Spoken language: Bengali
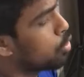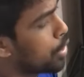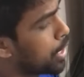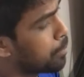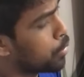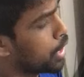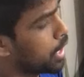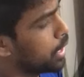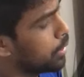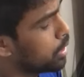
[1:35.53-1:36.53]
করার পরে
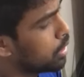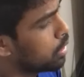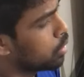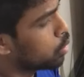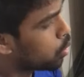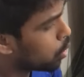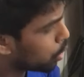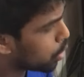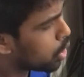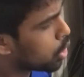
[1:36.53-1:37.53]
কোন
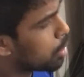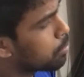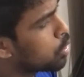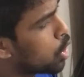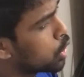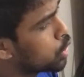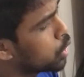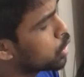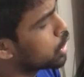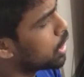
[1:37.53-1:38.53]
রকম ঘর
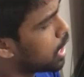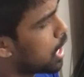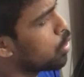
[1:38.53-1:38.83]
সংসার না